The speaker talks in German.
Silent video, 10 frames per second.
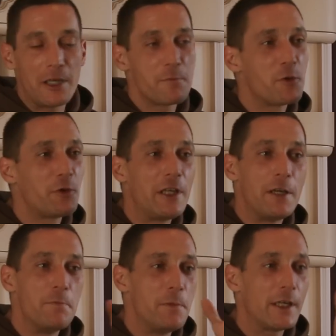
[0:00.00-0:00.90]
Flown Immo
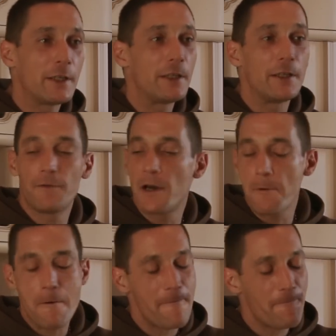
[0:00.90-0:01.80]
neben mir, der
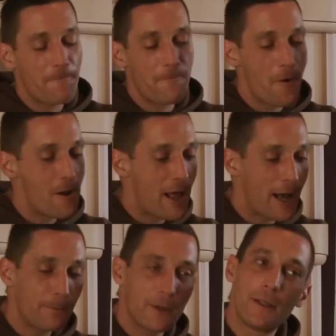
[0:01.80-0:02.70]
war aber voll
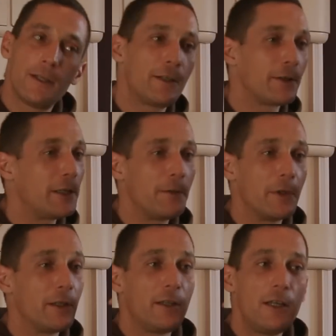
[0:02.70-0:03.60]
abgedichtet und
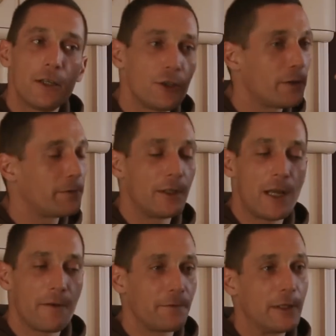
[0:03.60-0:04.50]
ging mir tierisch auf die
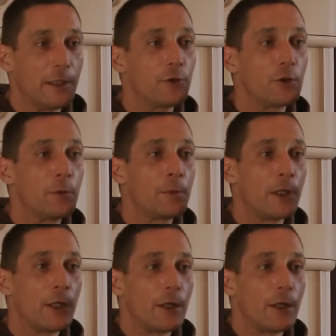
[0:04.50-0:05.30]
Nerven, der Typ.